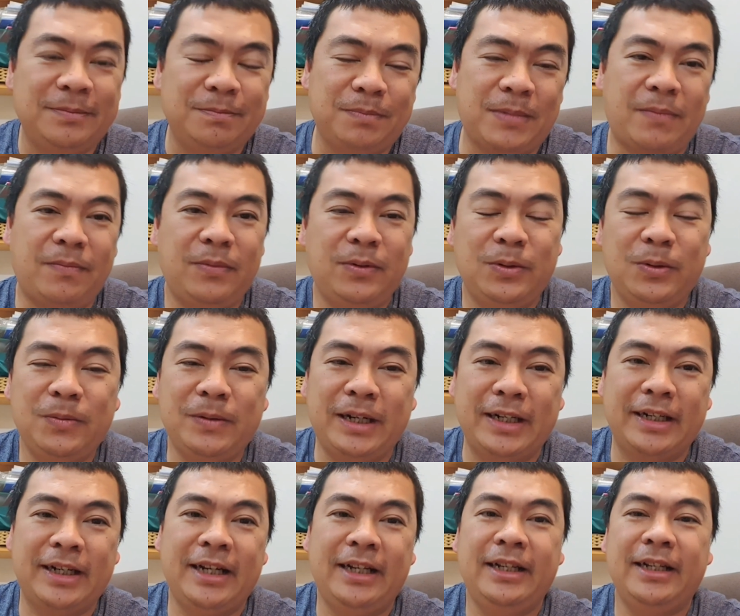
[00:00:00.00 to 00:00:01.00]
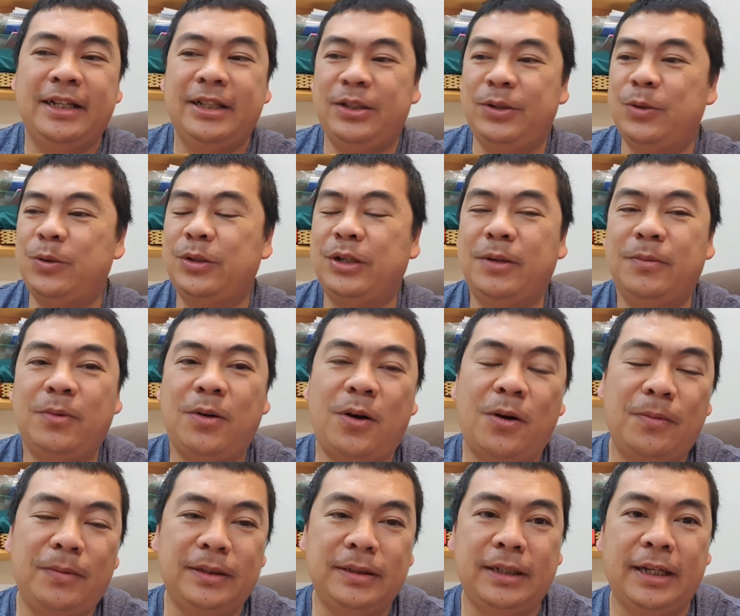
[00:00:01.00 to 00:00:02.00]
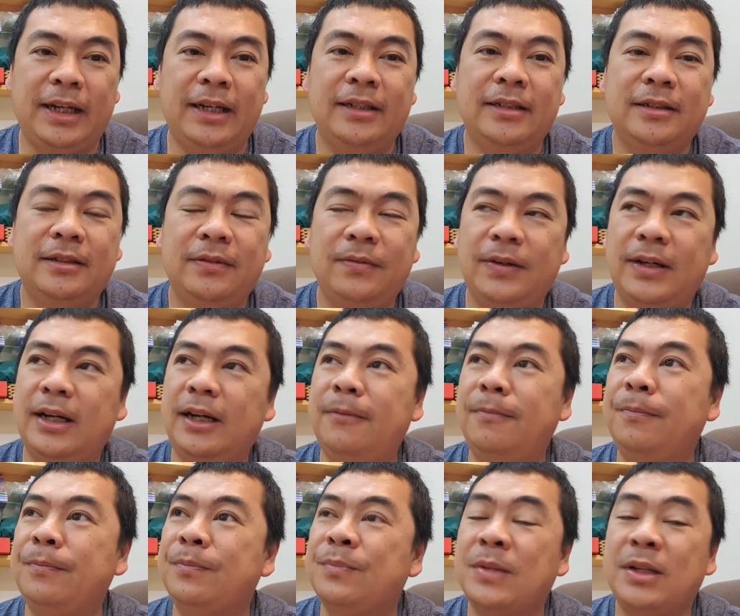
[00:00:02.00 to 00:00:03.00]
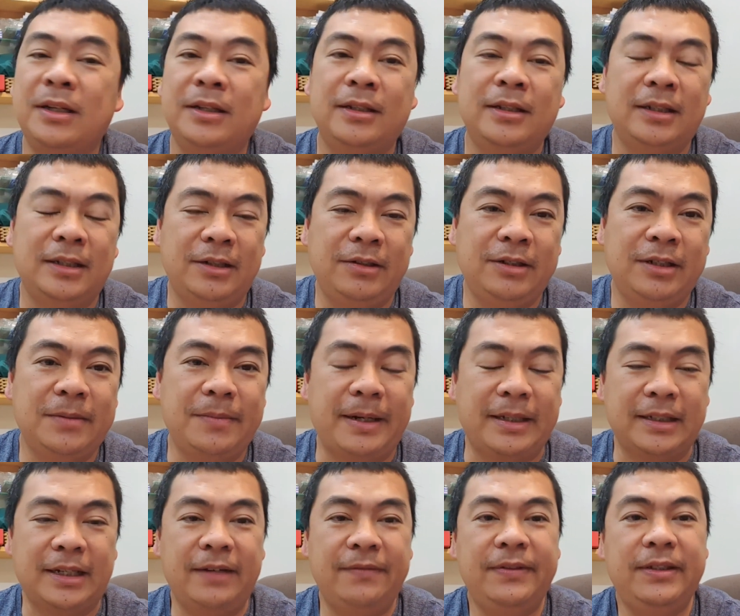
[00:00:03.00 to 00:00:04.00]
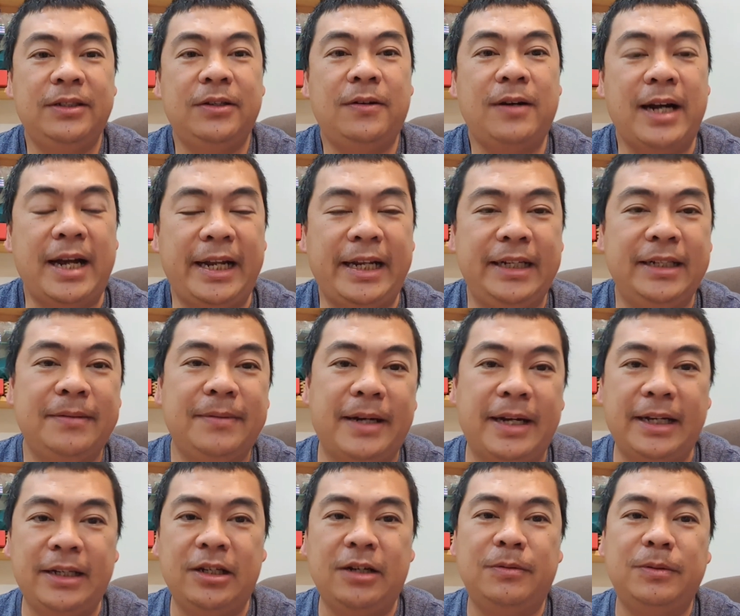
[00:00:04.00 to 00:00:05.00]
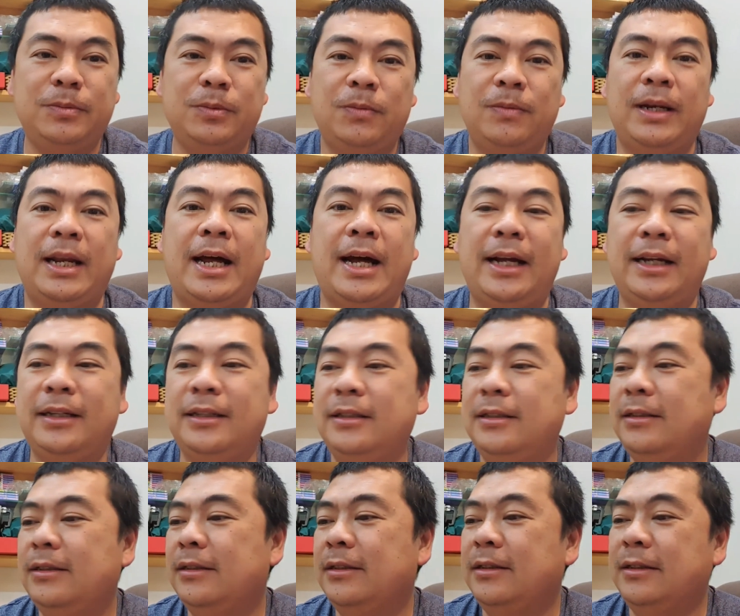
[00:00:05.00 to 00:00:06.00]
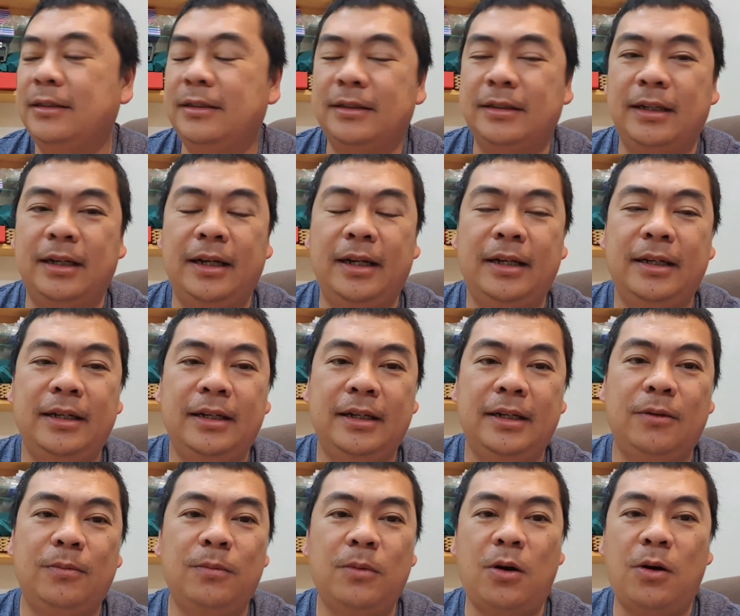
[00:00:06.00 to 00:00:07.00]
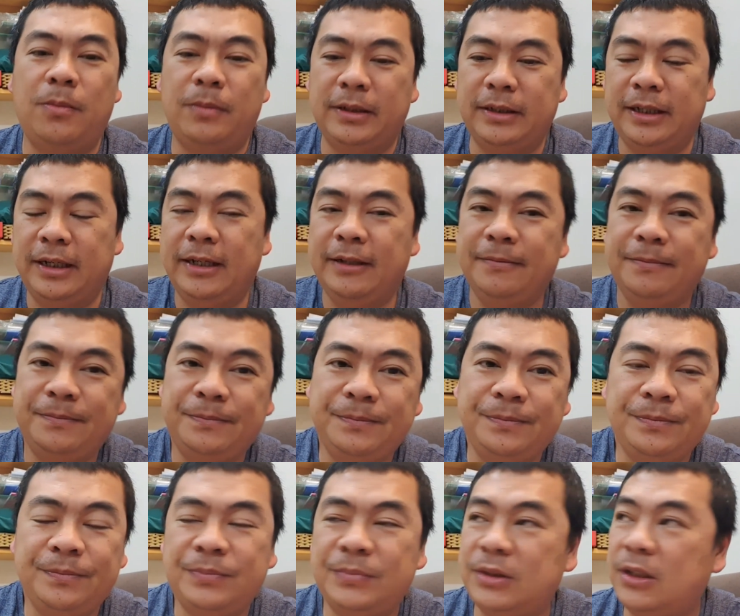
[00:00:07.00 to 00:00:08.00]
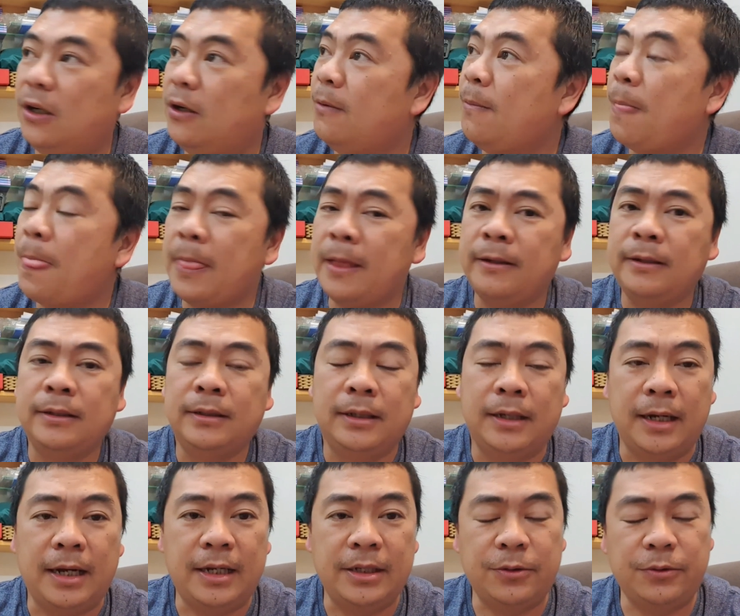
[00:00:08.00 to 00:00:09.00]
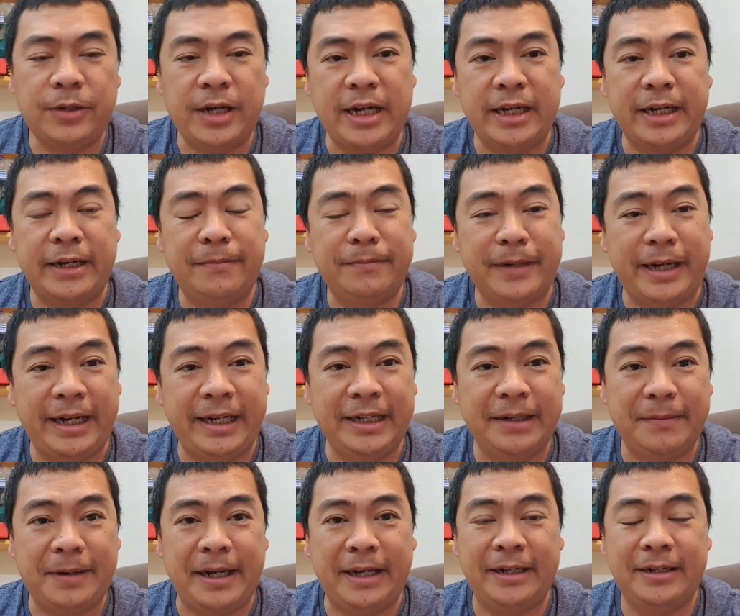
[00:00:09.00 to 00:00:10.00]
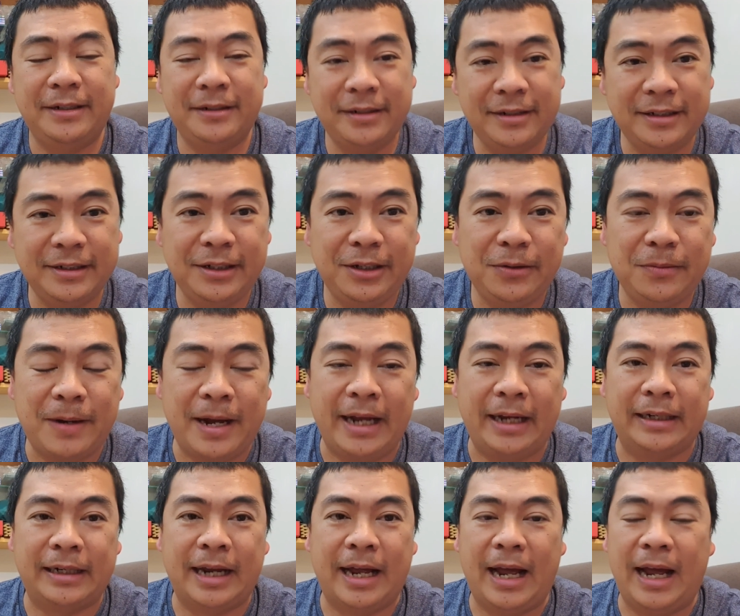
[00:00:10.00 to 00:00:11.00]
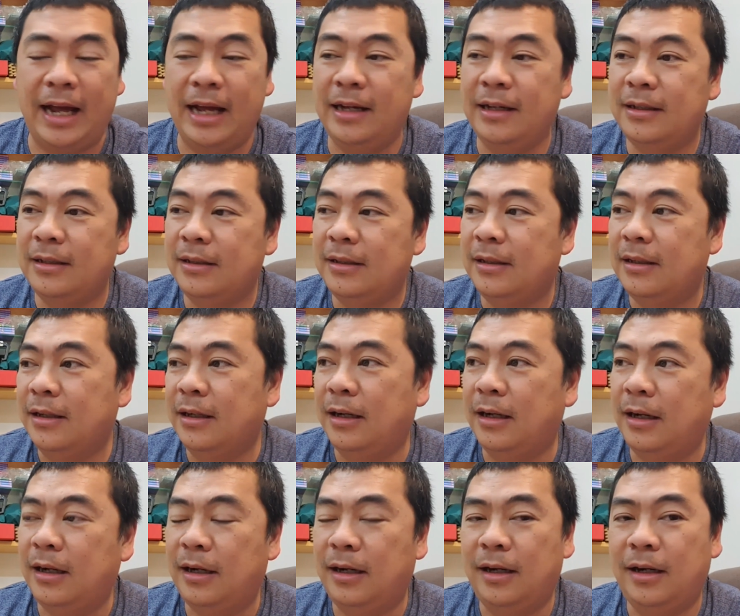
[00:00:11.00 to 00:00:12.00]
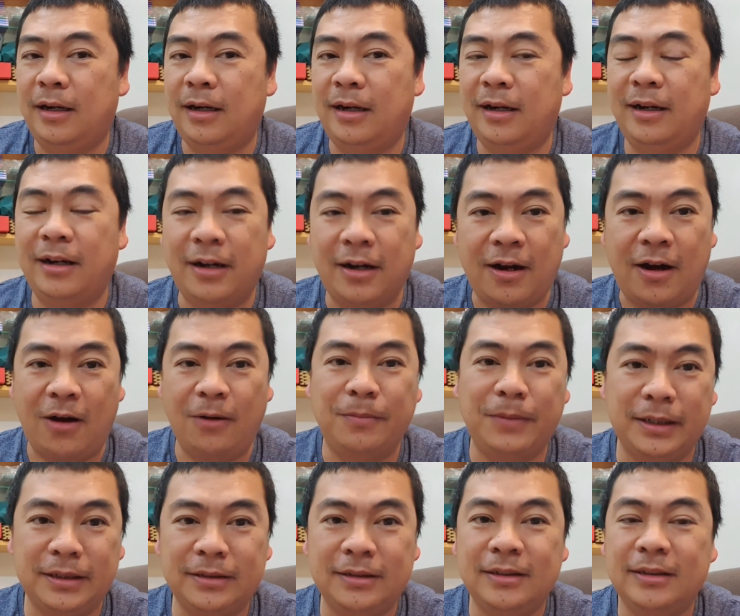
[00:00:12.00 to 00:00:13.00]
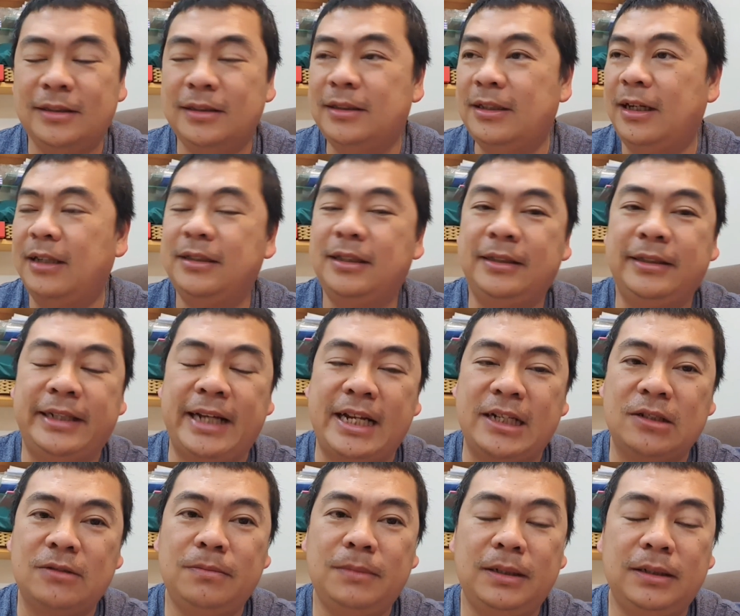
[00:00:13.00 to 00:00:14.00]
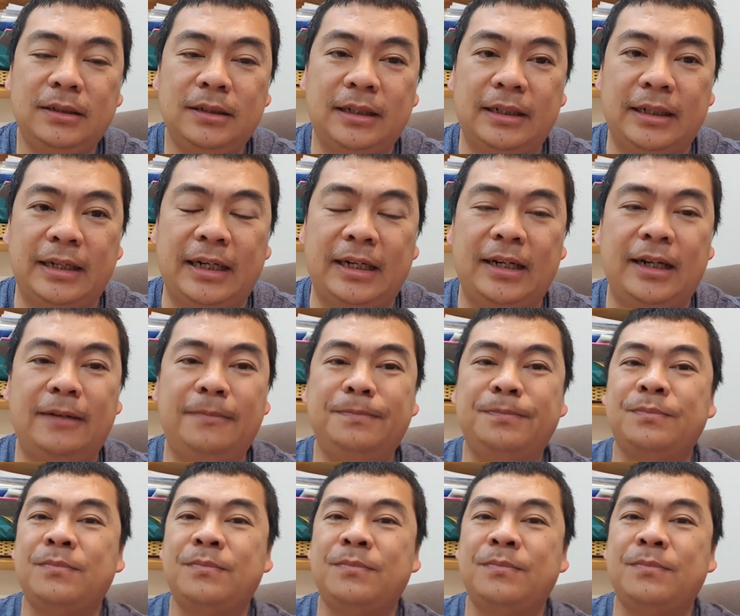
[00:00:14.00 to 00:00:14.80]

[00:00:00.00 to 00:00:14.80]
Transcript: bấm vào nút đăng ký với cái chuông để ủng hộ mình nha. Và nếu như các bạn thấy video hay, các bạn hãy cho mình một like để ủng hộ mình nhé. Rồi, à, chủ đề ngày hôm nay các bạn, rất là nhiều bạn đã à, hỏi mình ở trên kênh của mình, thành ra là